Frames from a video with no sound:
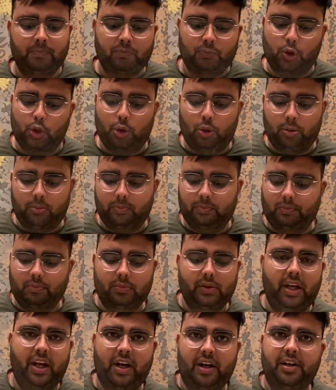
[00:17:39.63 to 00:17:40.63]
तो
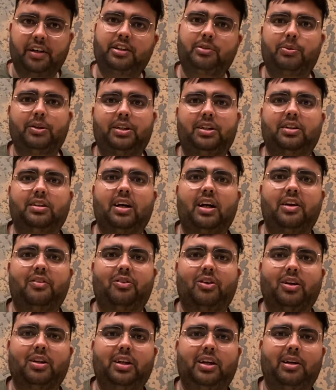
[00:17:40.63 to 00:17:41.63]
एक ही डिश पे इतनी तारीफ
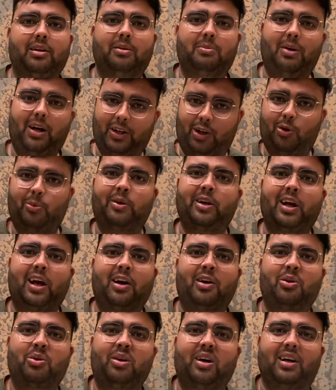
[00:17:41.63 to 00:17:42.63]
कर दी बाकी पे क्या
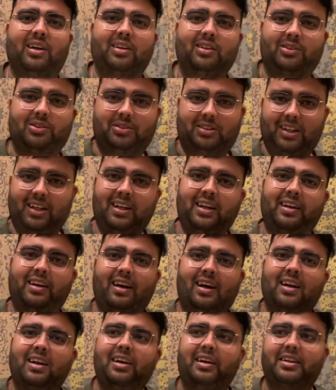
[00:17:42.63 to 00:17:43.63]
करूँगा सो चलिए
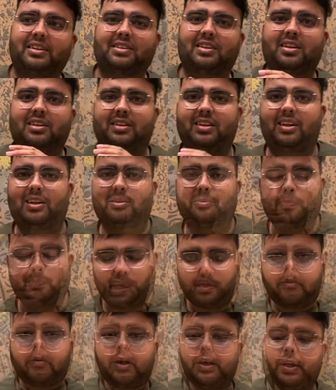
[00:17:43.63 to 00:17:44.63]
अगली टेस्ट करते हैं डिश
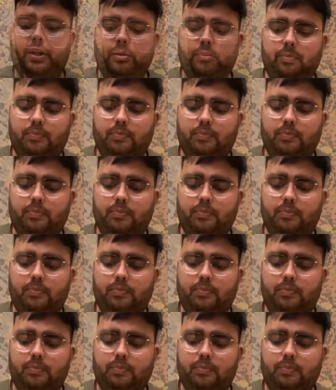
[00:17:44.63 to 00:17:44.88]
है हमारी